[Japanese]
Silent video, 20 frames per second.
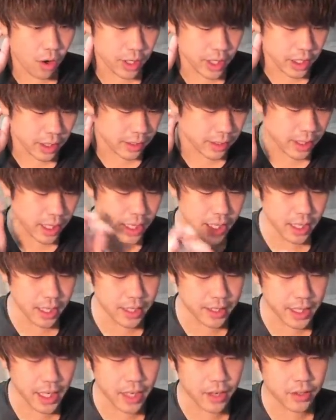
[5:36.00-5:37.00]
1
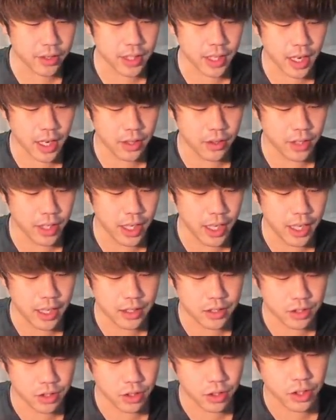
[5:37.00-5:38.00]
体体力高いの
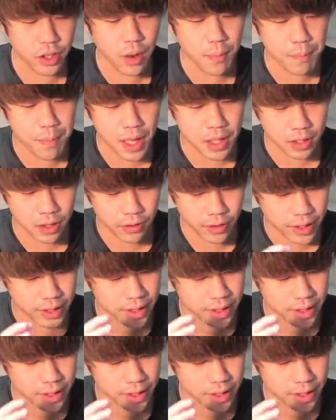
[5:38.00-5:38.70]
に14%とか増えてる